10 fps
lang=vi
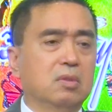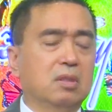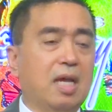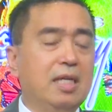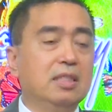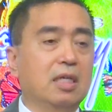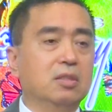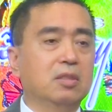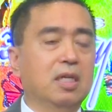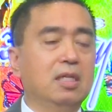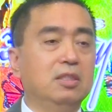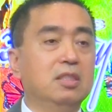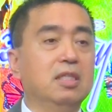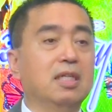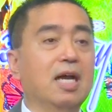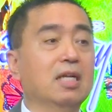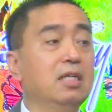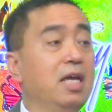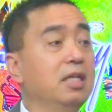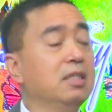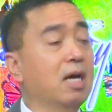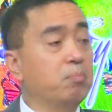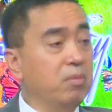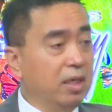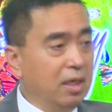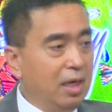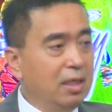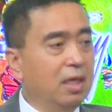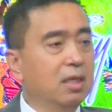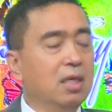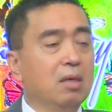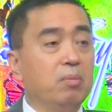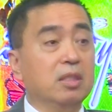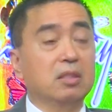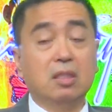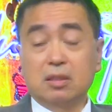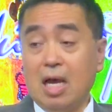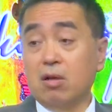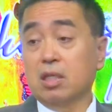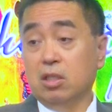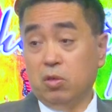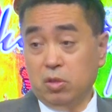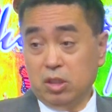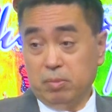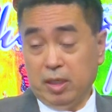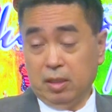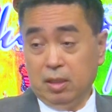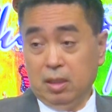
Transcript: thấy rằng ok là những người khác nên gặp mình hay là mình tự tạo cơ hội cho mình